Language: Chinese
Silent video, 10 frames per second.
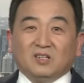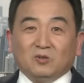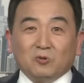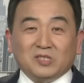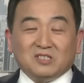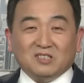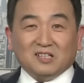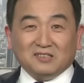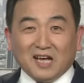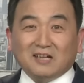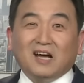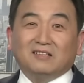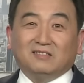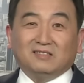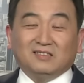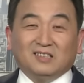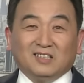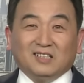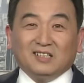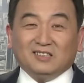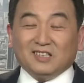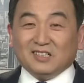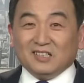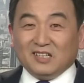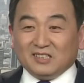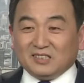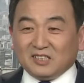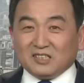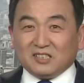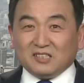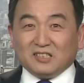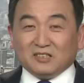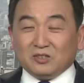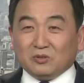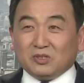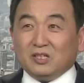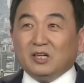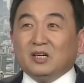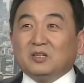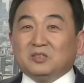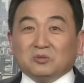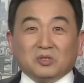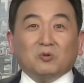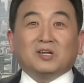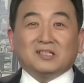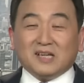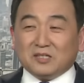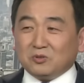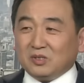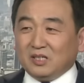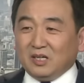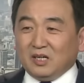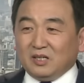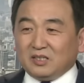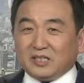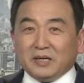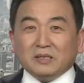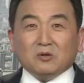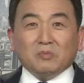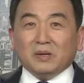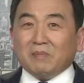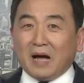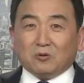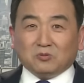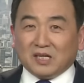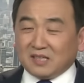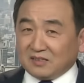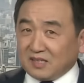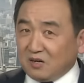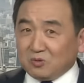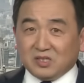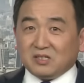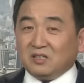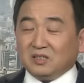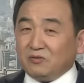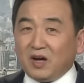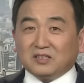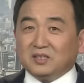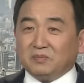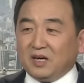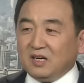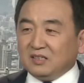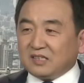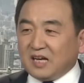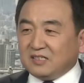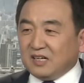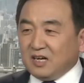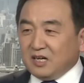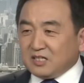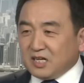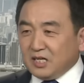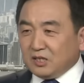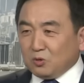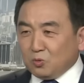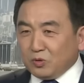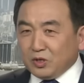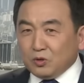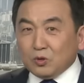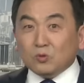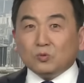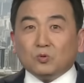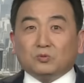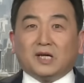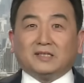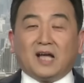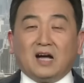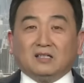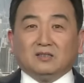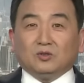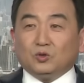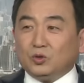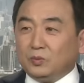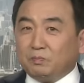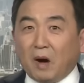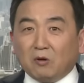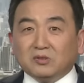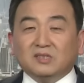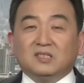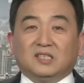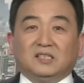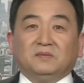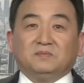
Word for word: 会死的很难堪。那这个事情就是。就是我刚才说的，谁都没把共产党当回事儿，你放心吧。但是呢，谁都会用共产党去保自己，